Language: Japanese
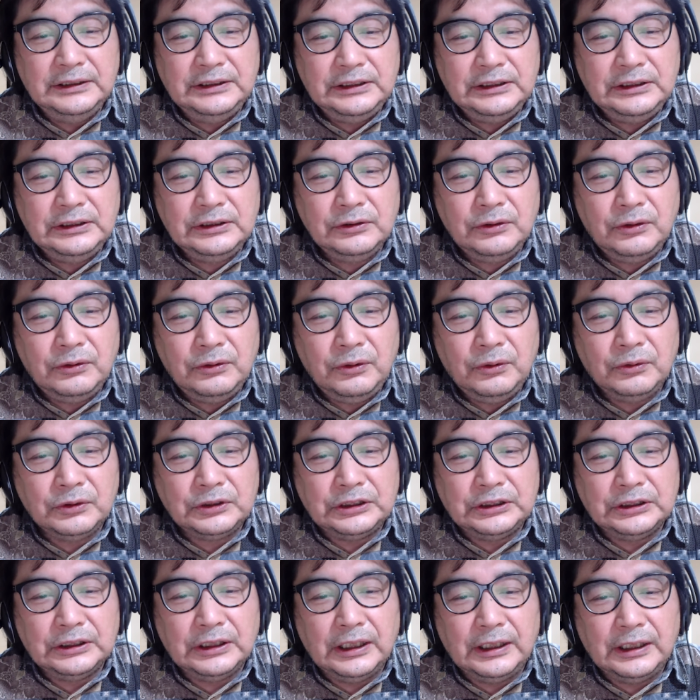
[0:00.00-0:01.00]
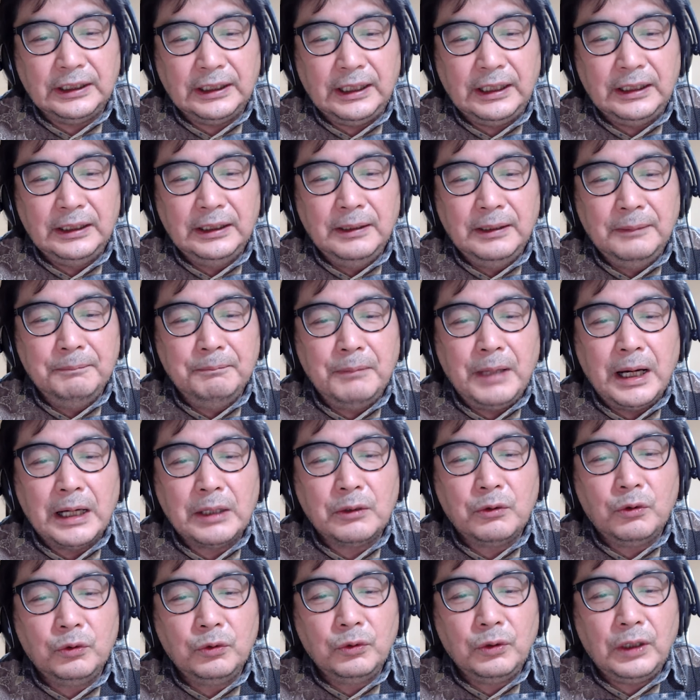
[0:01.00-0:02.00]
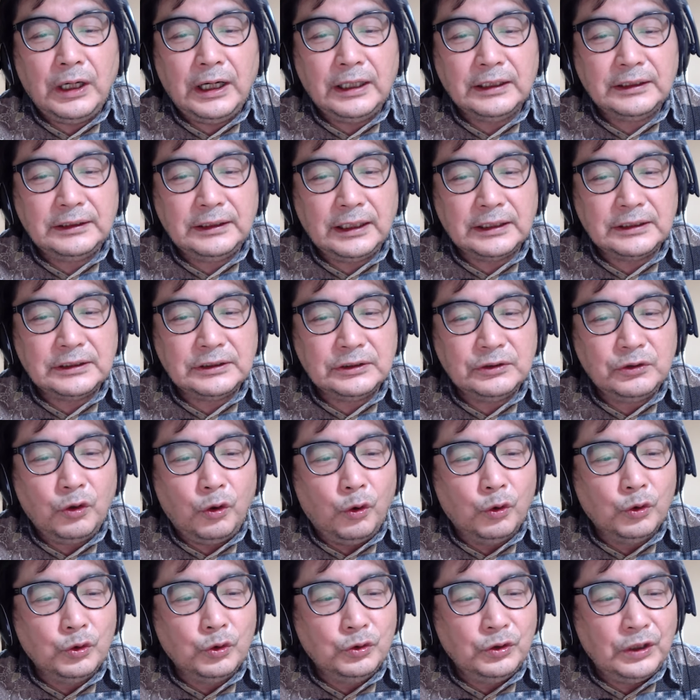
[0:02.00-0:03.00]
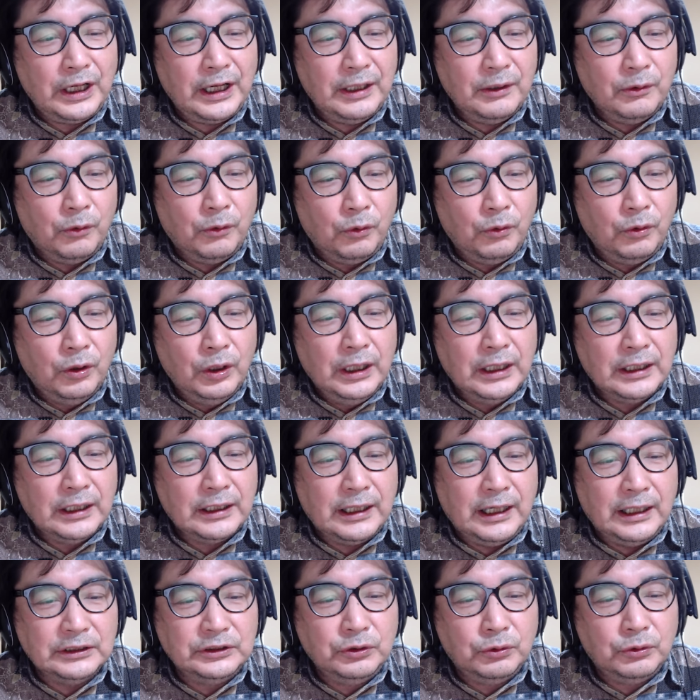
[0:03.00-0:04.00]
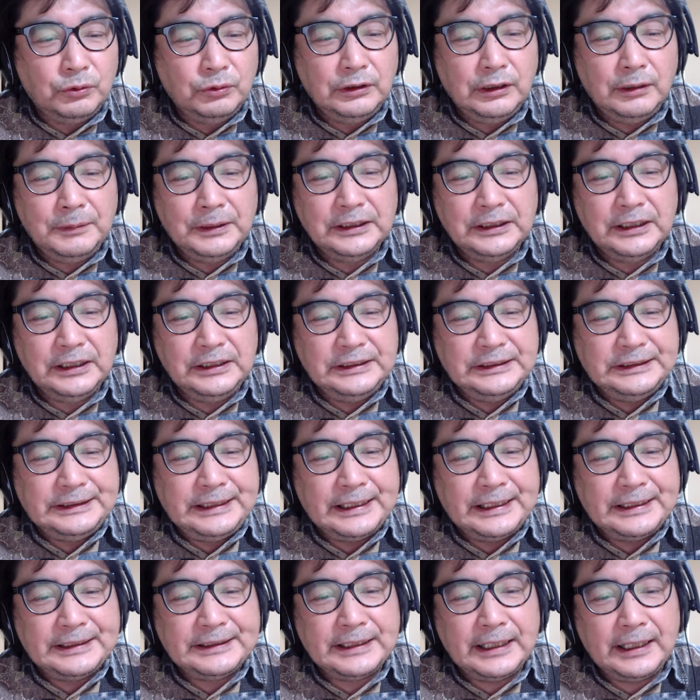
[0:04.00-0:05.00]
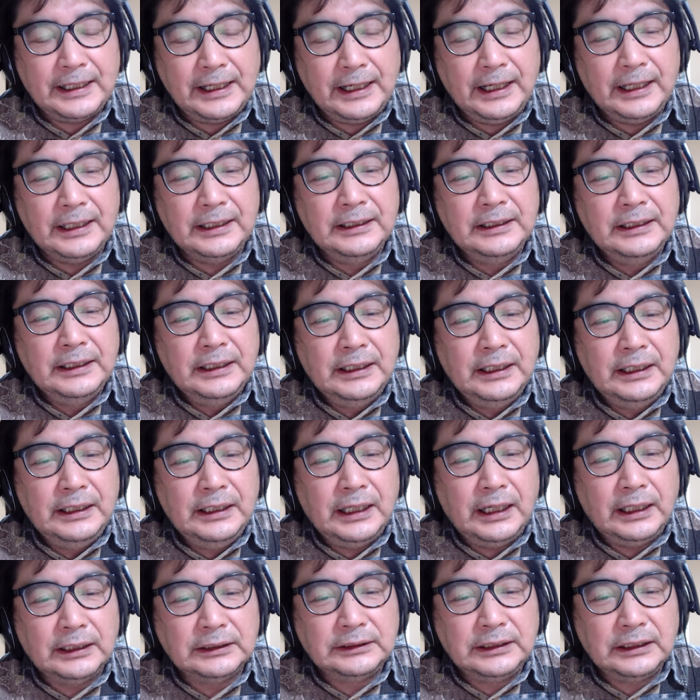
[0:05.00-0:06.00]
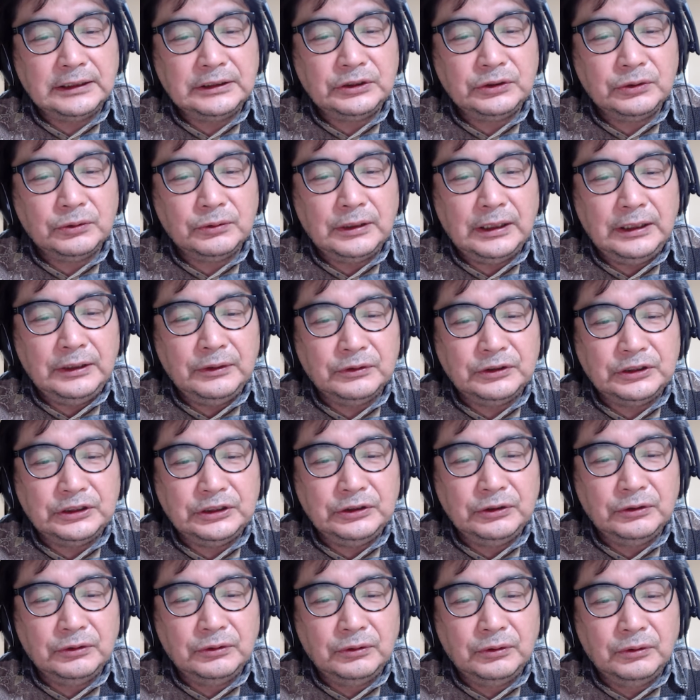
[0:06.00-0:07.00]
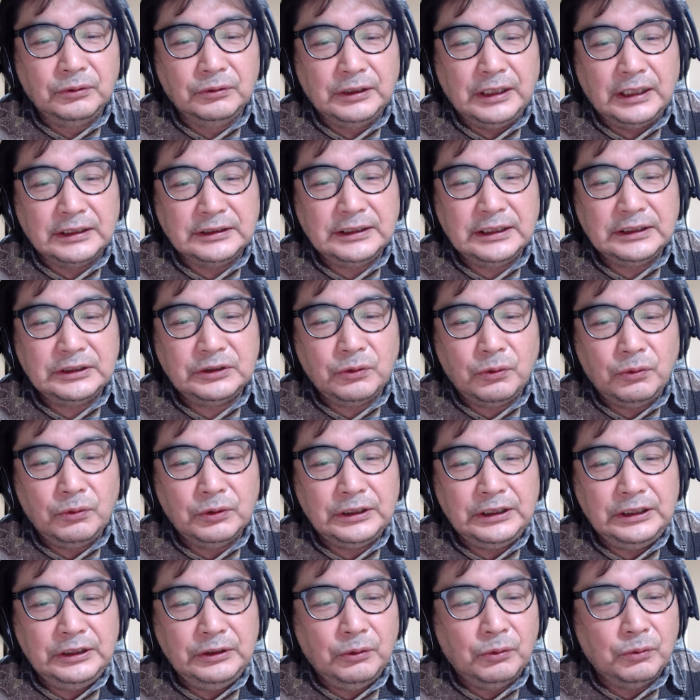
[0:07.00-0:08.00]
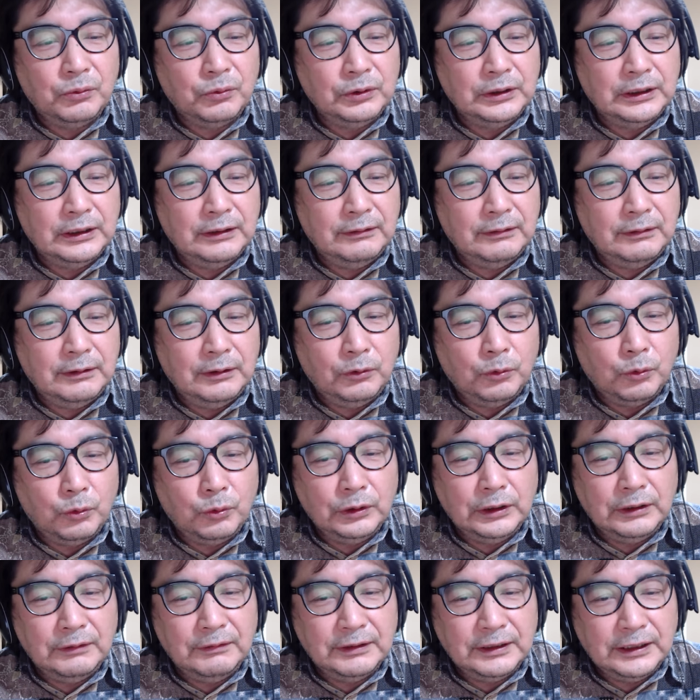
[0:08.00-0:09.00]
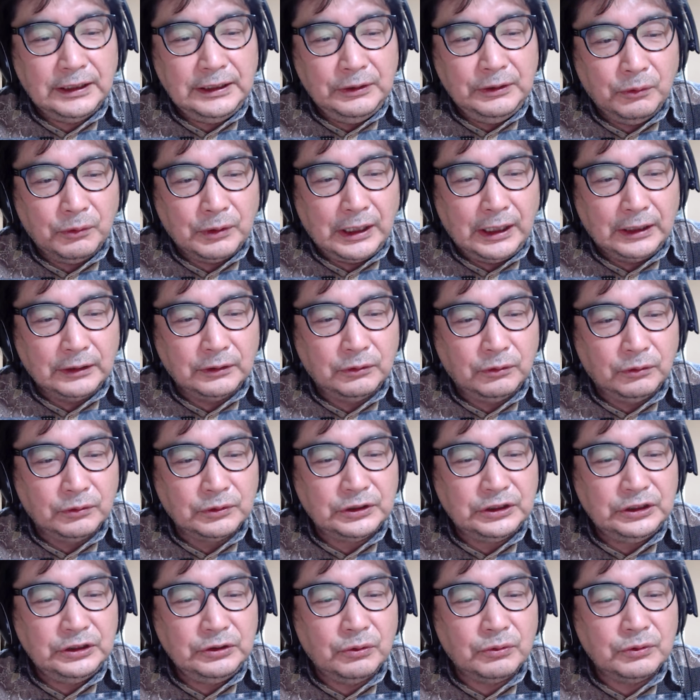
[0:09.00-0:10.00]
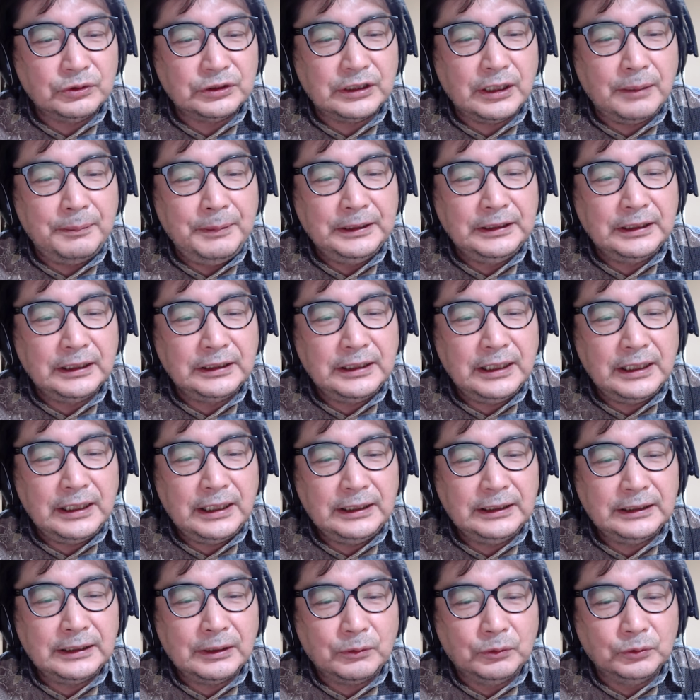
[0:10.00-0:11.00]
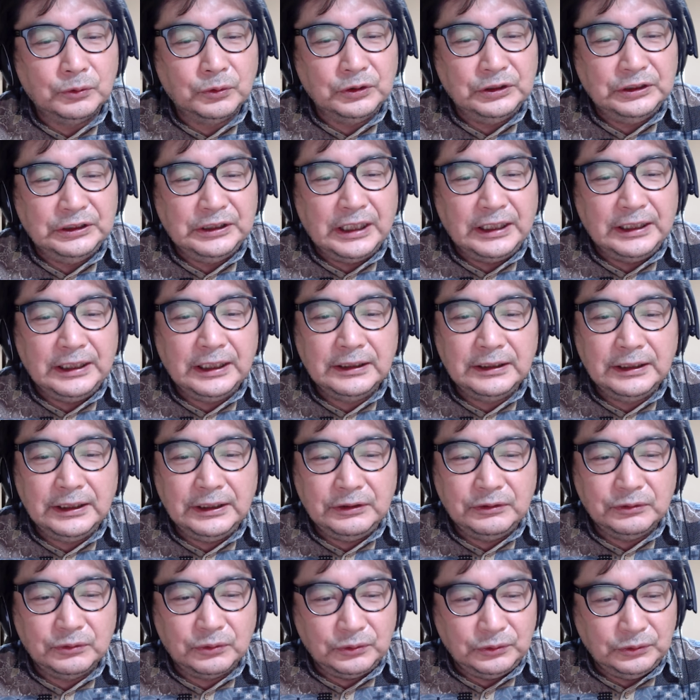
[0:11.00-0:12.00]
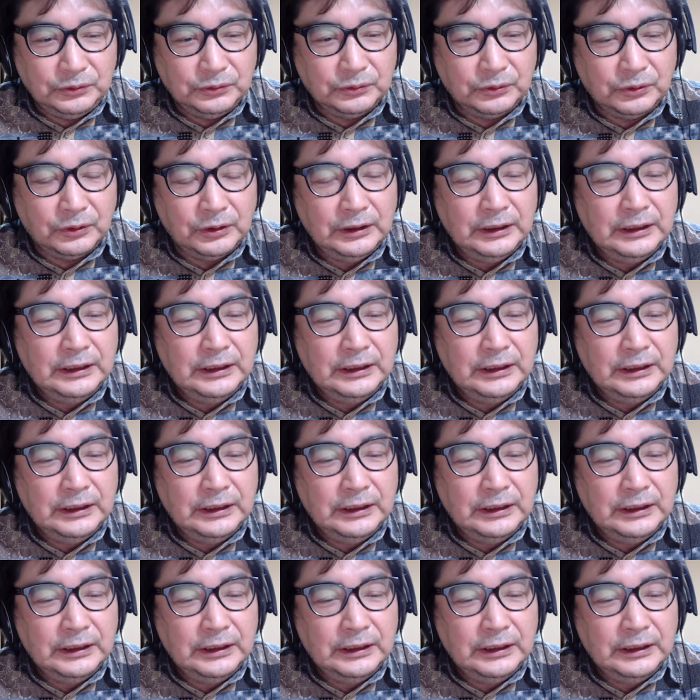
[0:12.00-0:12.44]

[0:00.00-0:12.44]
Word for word: 実の両親から、孫の発達の遅れを過剰なまでに指摘され、発達障害の治療をなぜ早期に行わいのかと強く責め立てられたことに悩んでいるというと。